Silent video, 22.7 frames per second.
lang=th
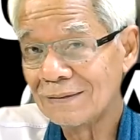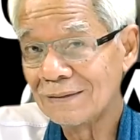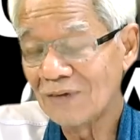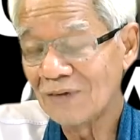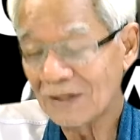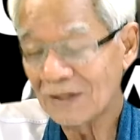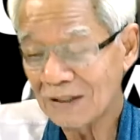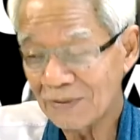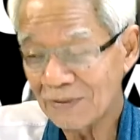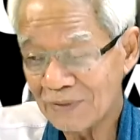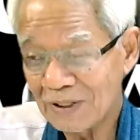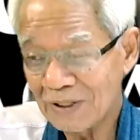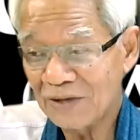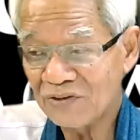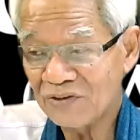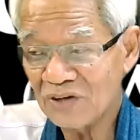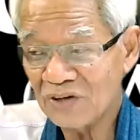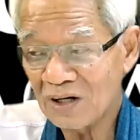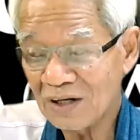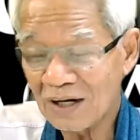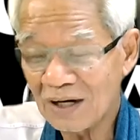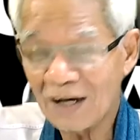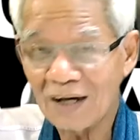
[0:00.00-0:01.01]
ว่าทำงี้ให้
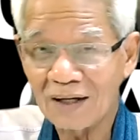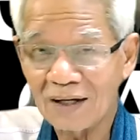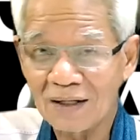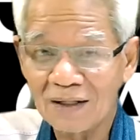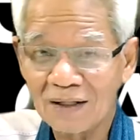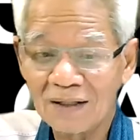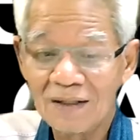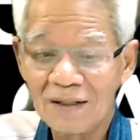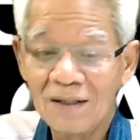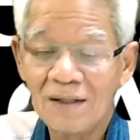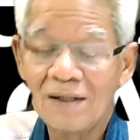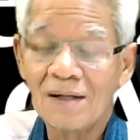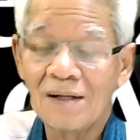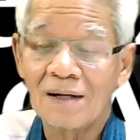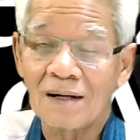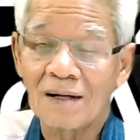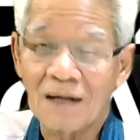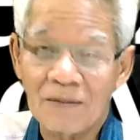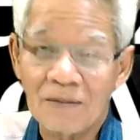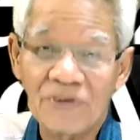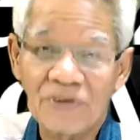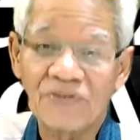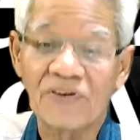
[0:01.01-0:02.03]
ฉันได้
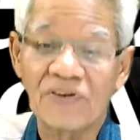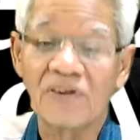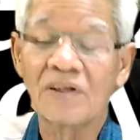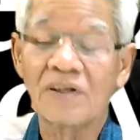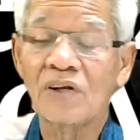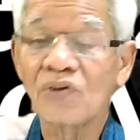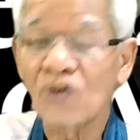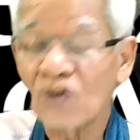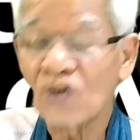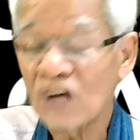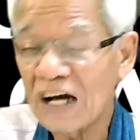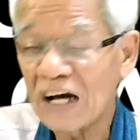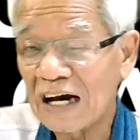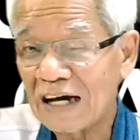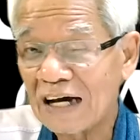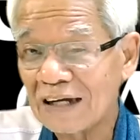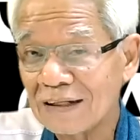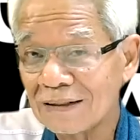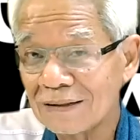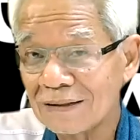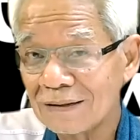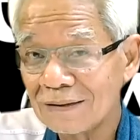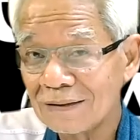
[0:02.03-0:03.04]
รับในสิ่งที่ท่านต้องการ
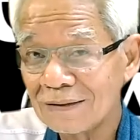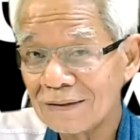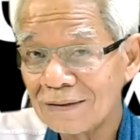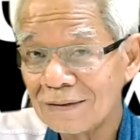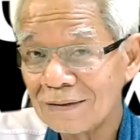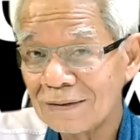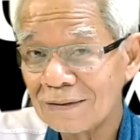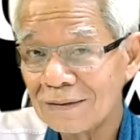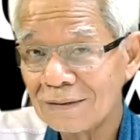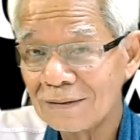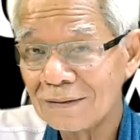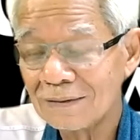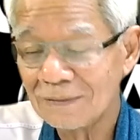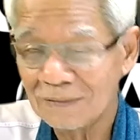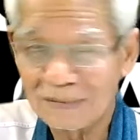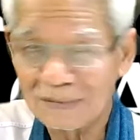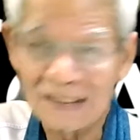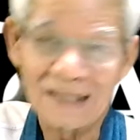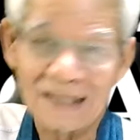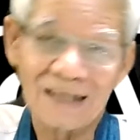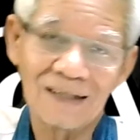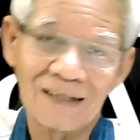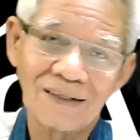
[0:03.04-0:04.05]

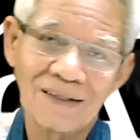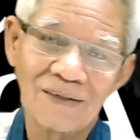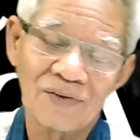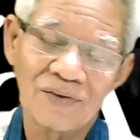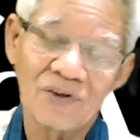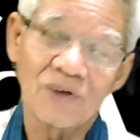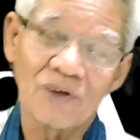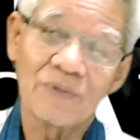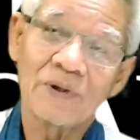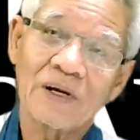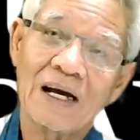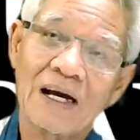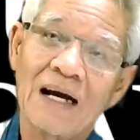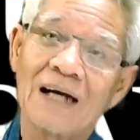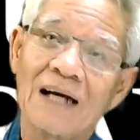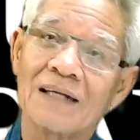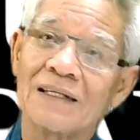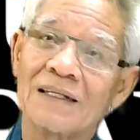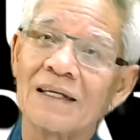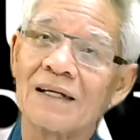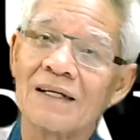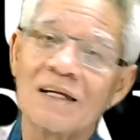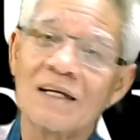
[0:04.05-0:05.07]
นะต่อไปก็อ้าง
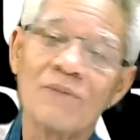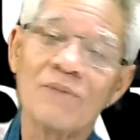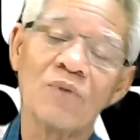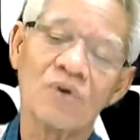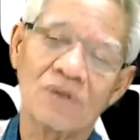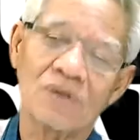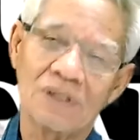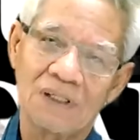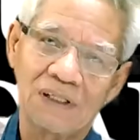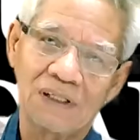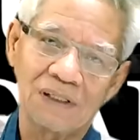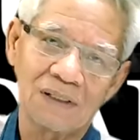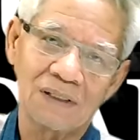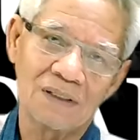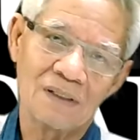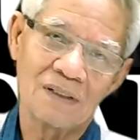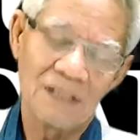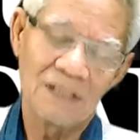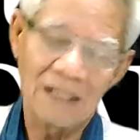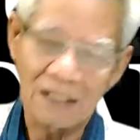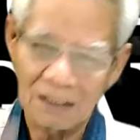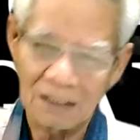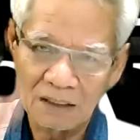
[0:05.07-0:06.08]
อิงได้หมด
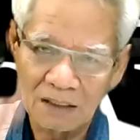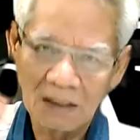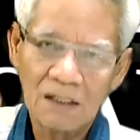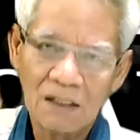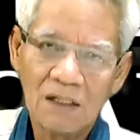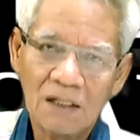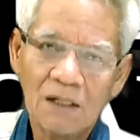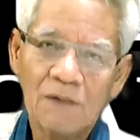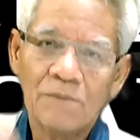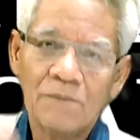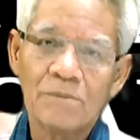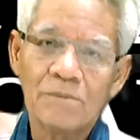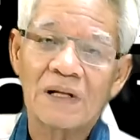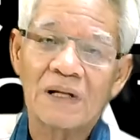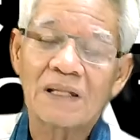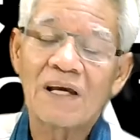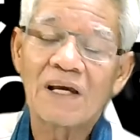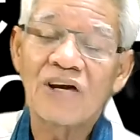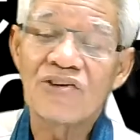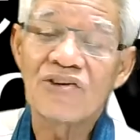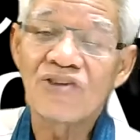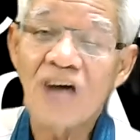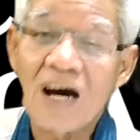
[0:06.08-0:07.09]
เนี่ย ประเท
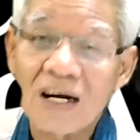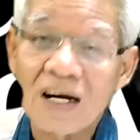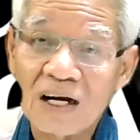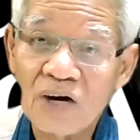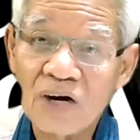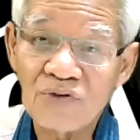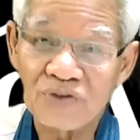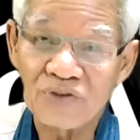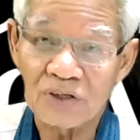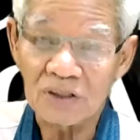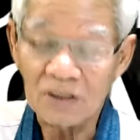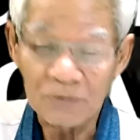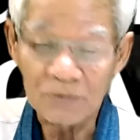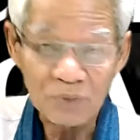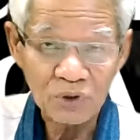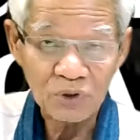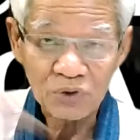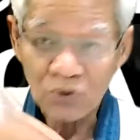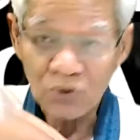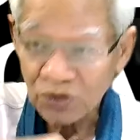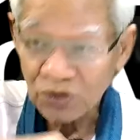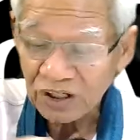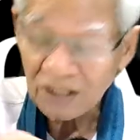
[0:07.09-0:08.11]
ศชาติเขาเจริญเพราะตรง